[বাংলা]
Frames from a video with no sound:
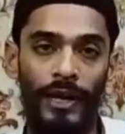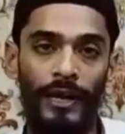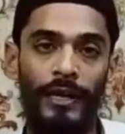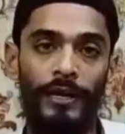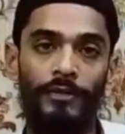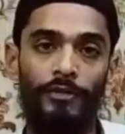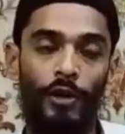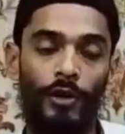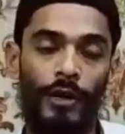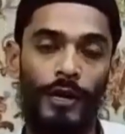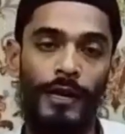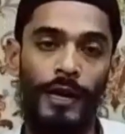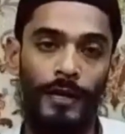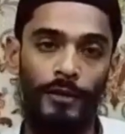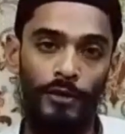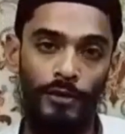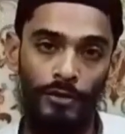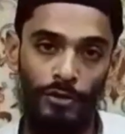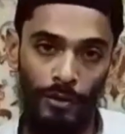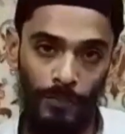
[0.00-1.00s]
যেখানে সরকারের
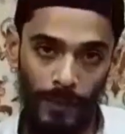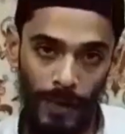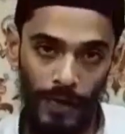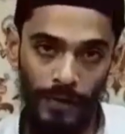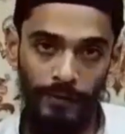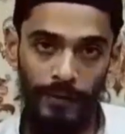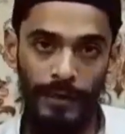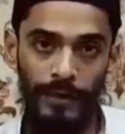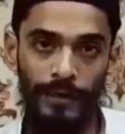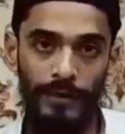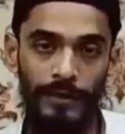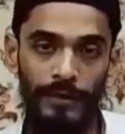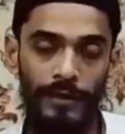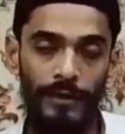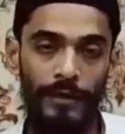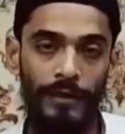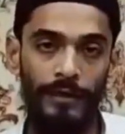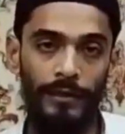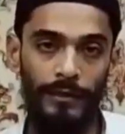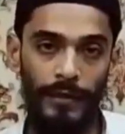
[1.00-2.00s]
রাজস্ব বাড়বে
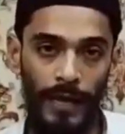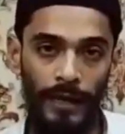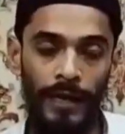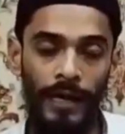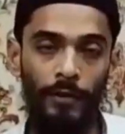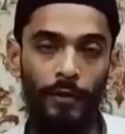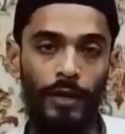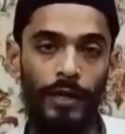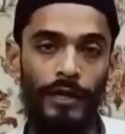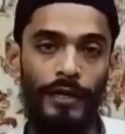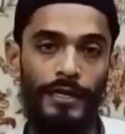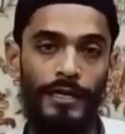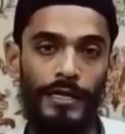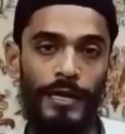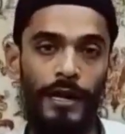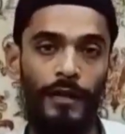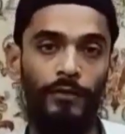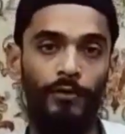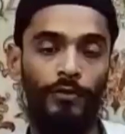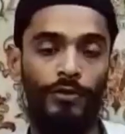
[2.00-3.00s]
তা না করে
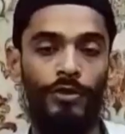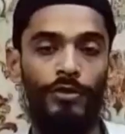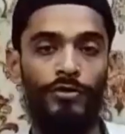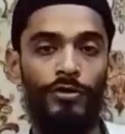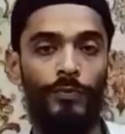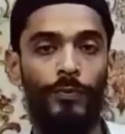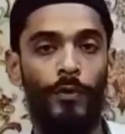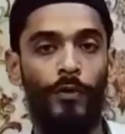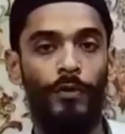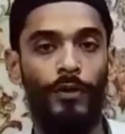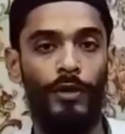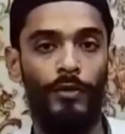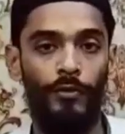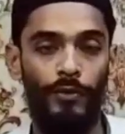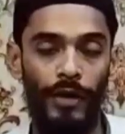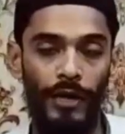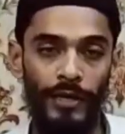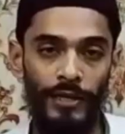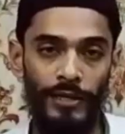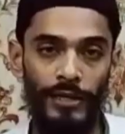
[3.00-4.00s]
নিজেরা দু তিনশো পকেটে
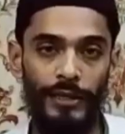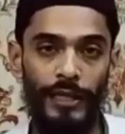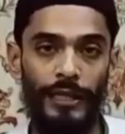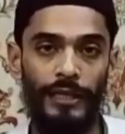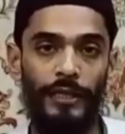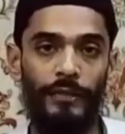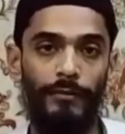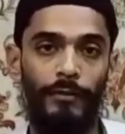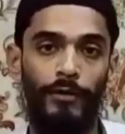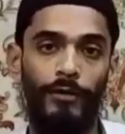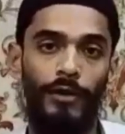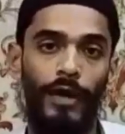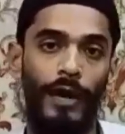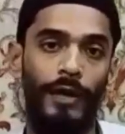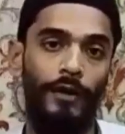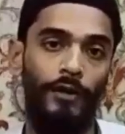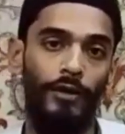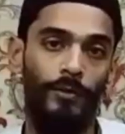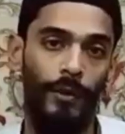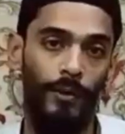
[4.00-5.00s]
ঢুকিয়ে নিচ্ছে তাদের বিরুদ্ধে
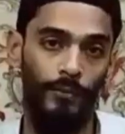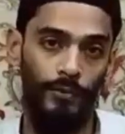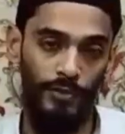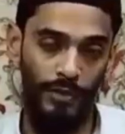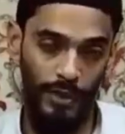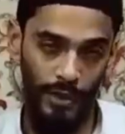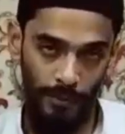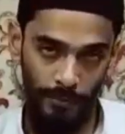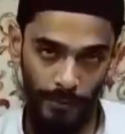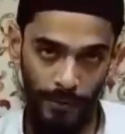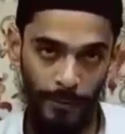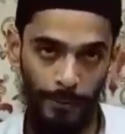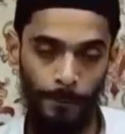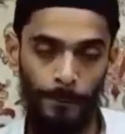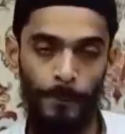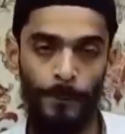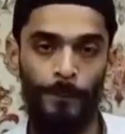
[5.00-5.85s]
আইনত ব্যবস্থা নেবে